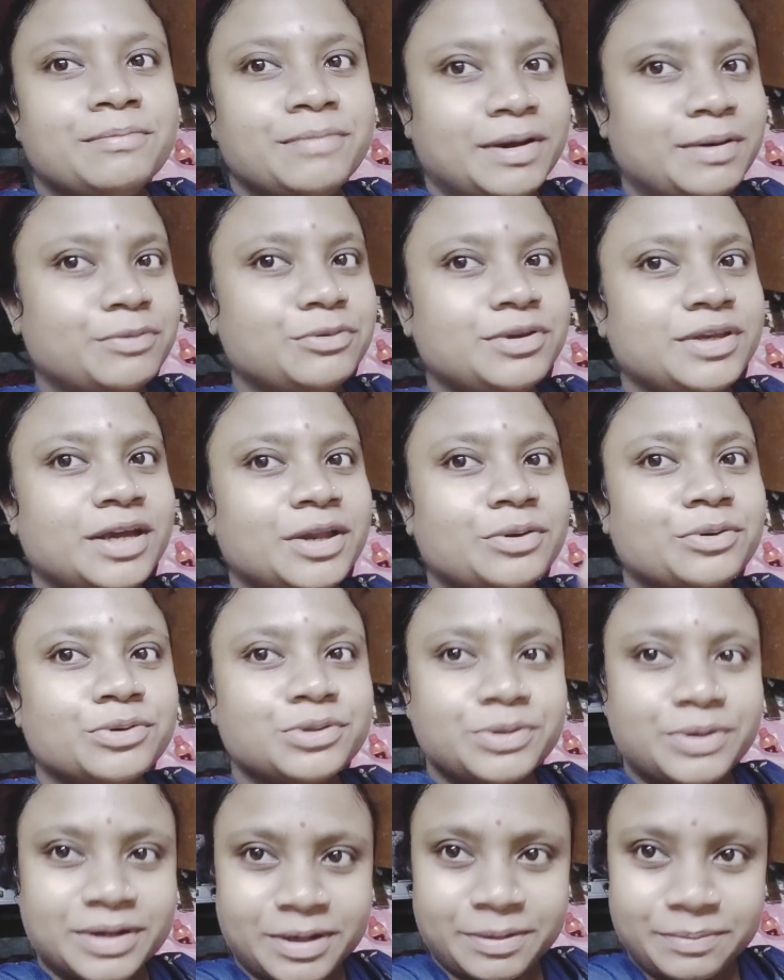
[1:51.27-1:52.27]
মামুনি আরও
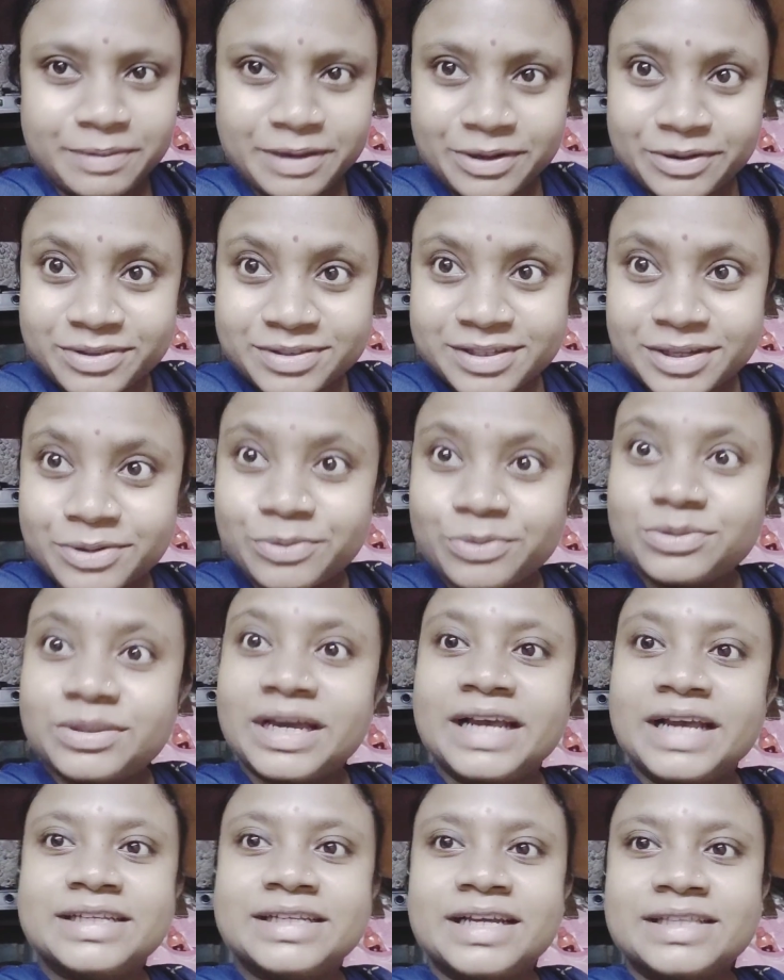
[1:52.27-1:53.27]
কোথাও একটা বেরোচ্ছে
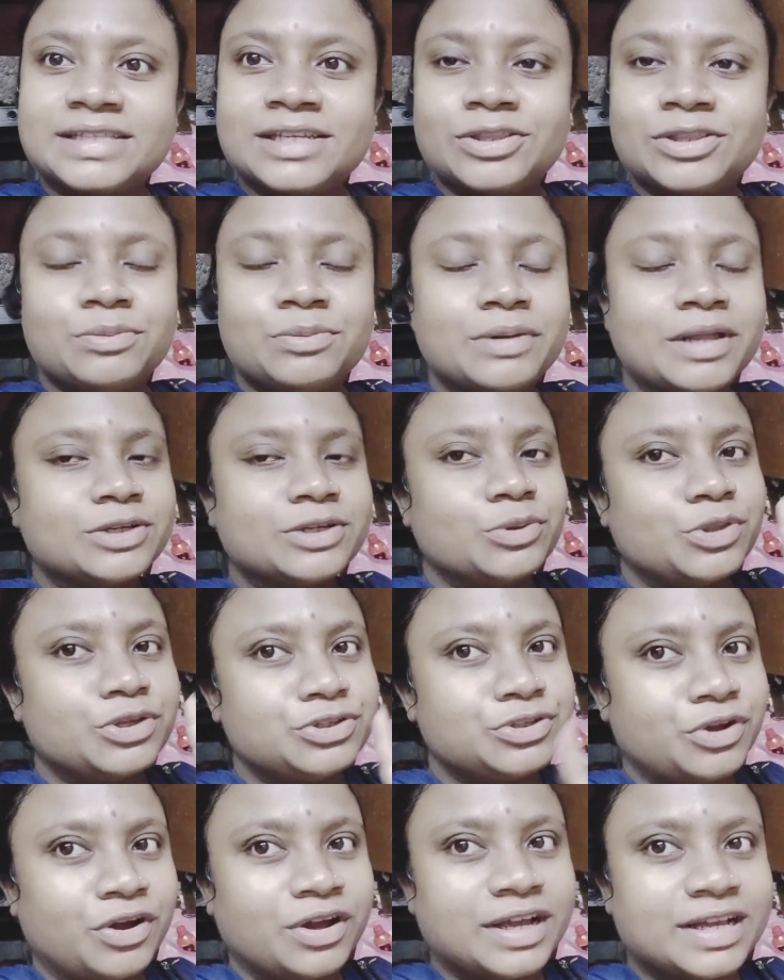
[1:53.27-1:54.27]
কোথায় যাচ্ছে তোমরা যদি
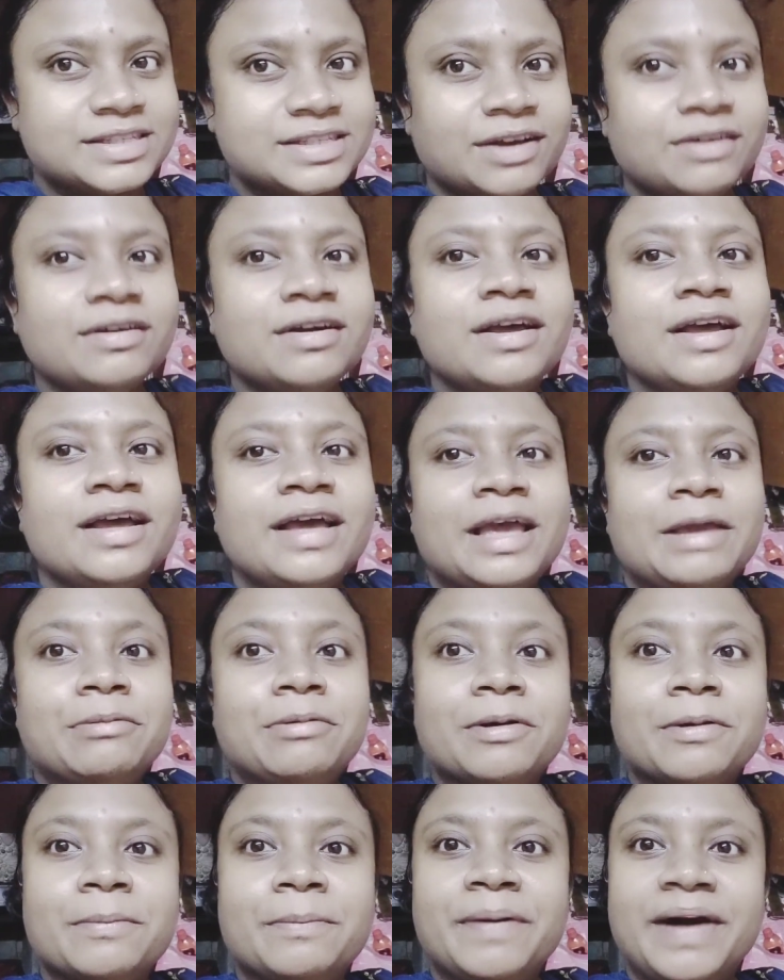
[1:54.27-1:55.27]
ওদের সঙ্গে যাও
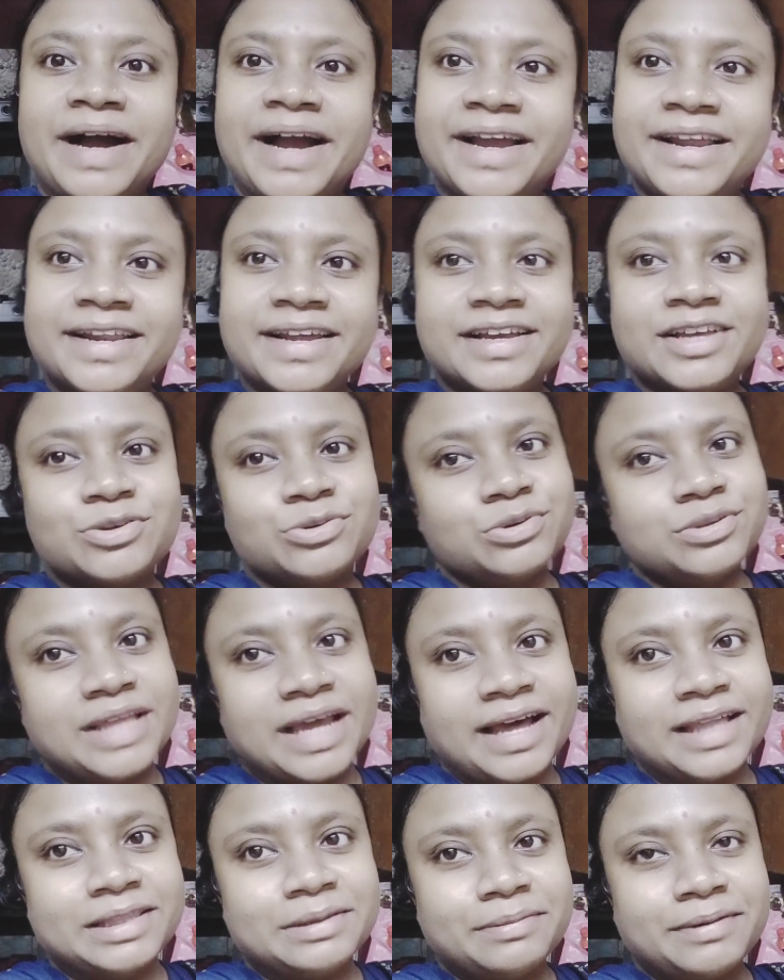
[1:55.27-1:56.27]
এবং বাইরে কিছু যদি
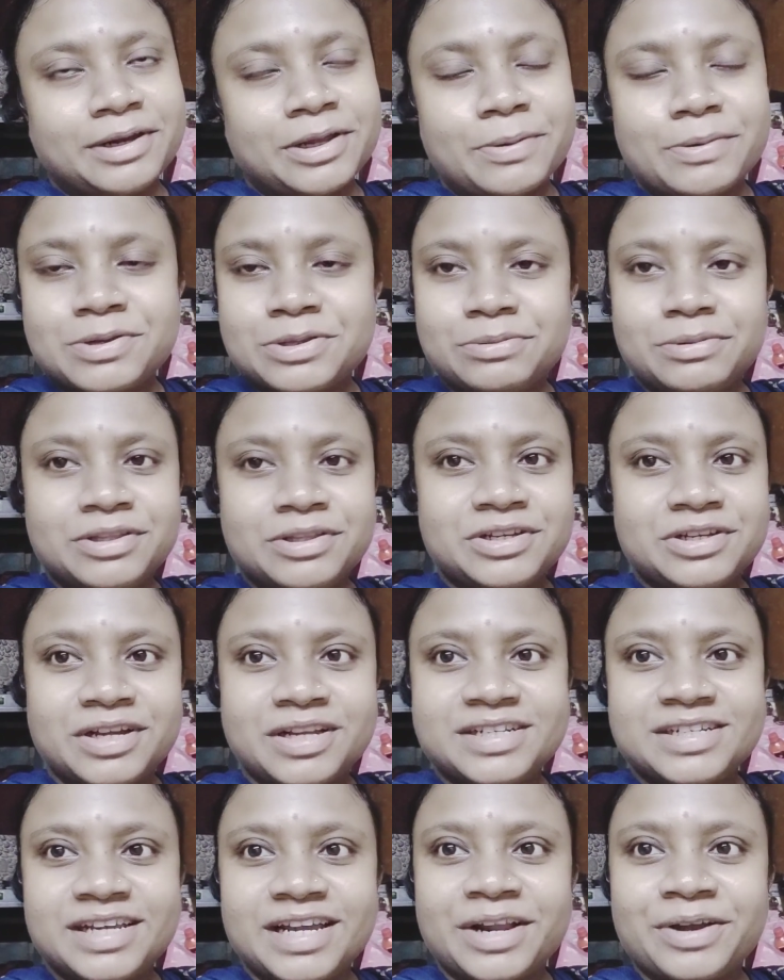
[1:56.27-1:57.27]
দেখাতে পারে অবশ্যই তোমাদের
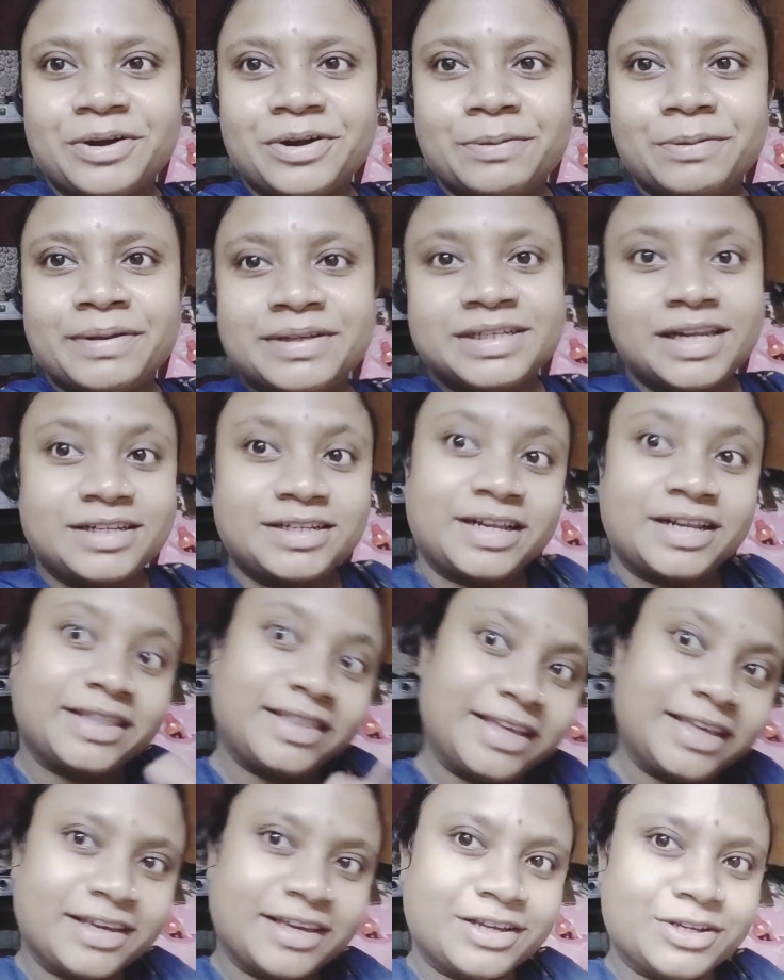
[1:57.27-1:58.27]
সঙ্গে শেয়ার করবে সেটা সেটা
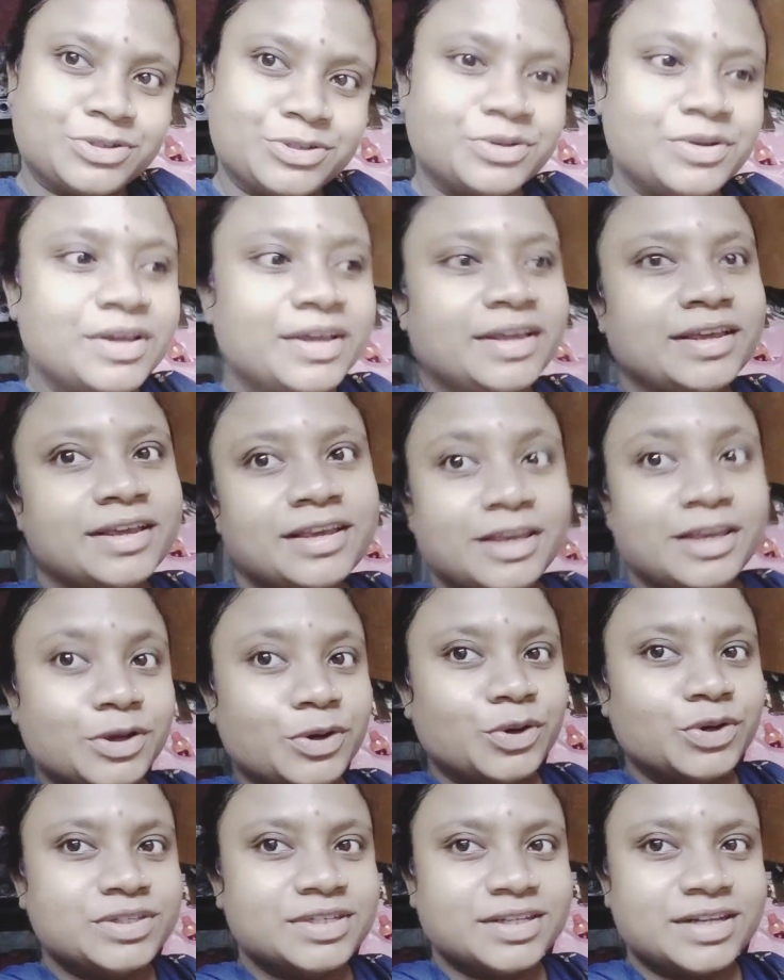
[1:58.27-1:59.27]
দেখে এসো কি
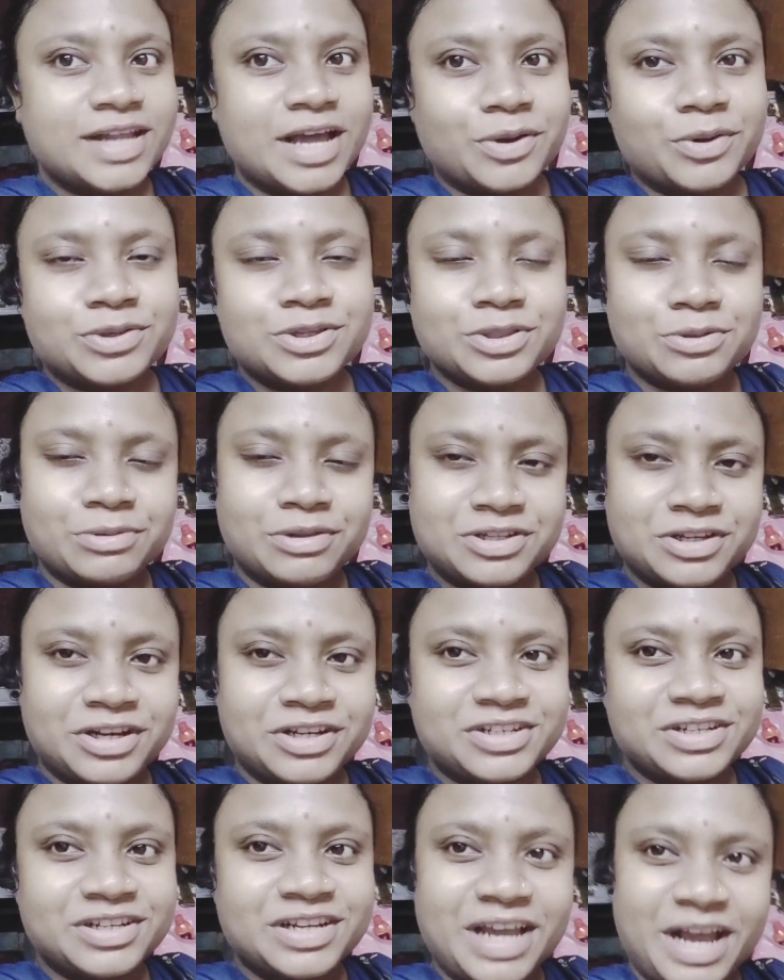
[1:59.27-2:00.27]
করছে না করছে তোমাদের
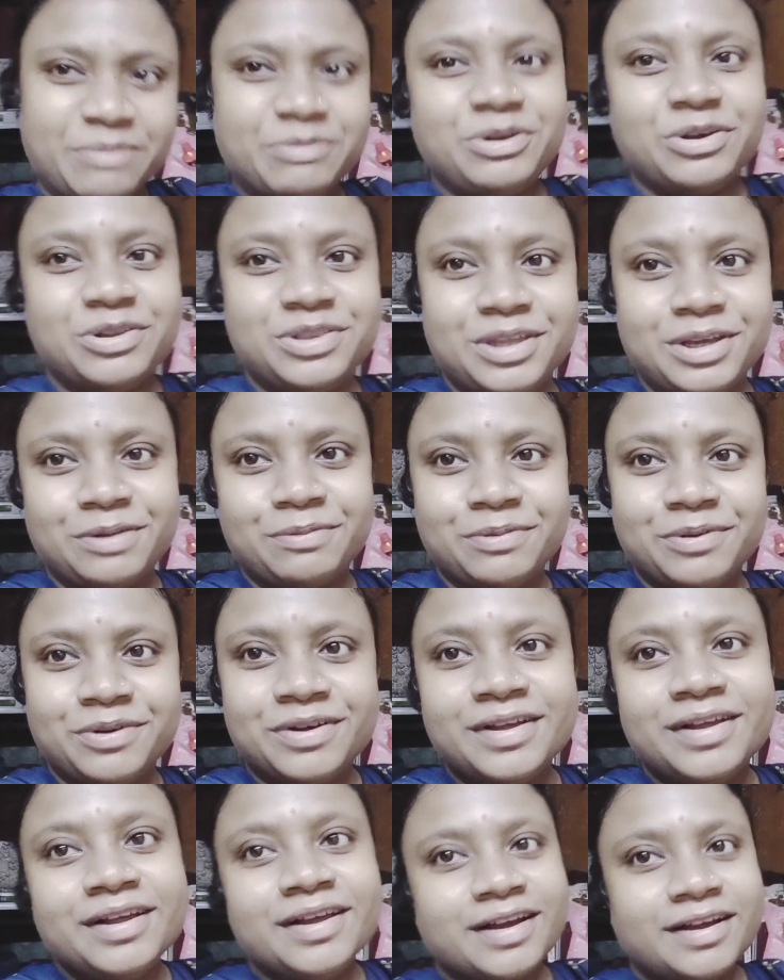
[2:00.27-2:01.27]
সঙ্গে সঙ্গে আমিও দেখবো
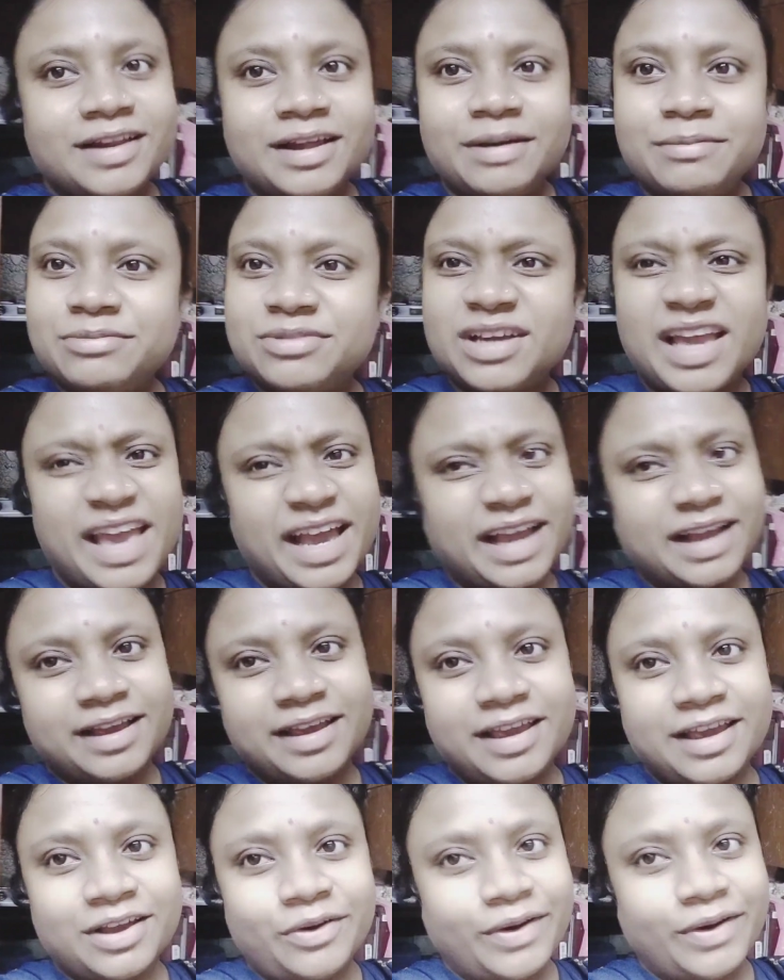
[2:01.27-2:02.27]
কারণ আমি তো এক
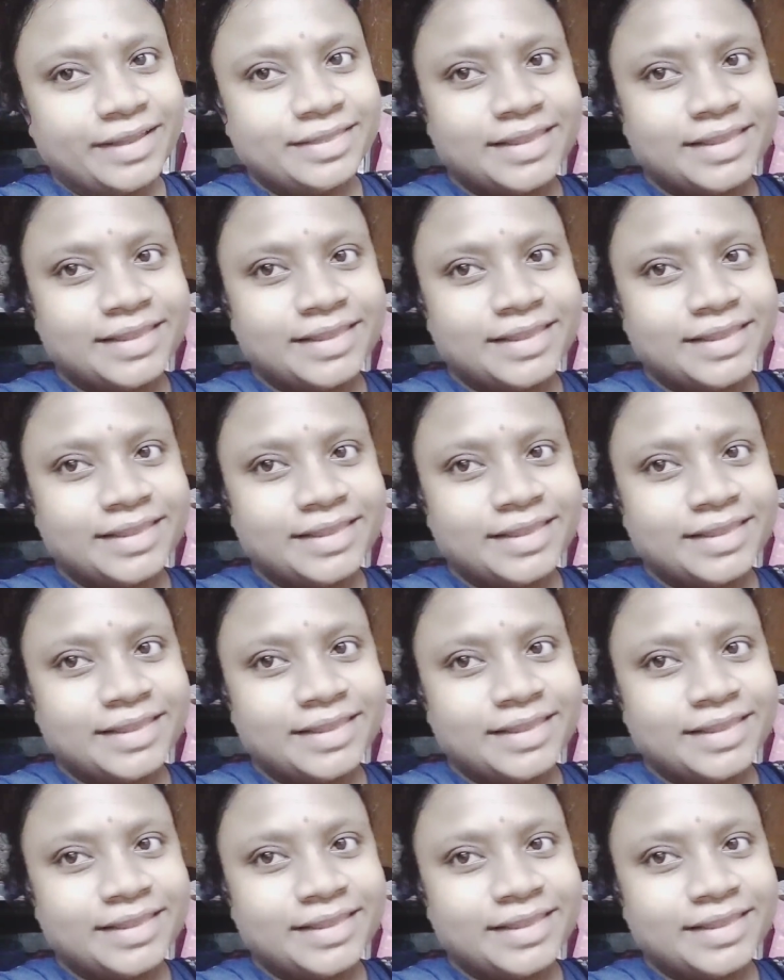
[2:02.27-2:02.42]
ঘেয়ে ঘরের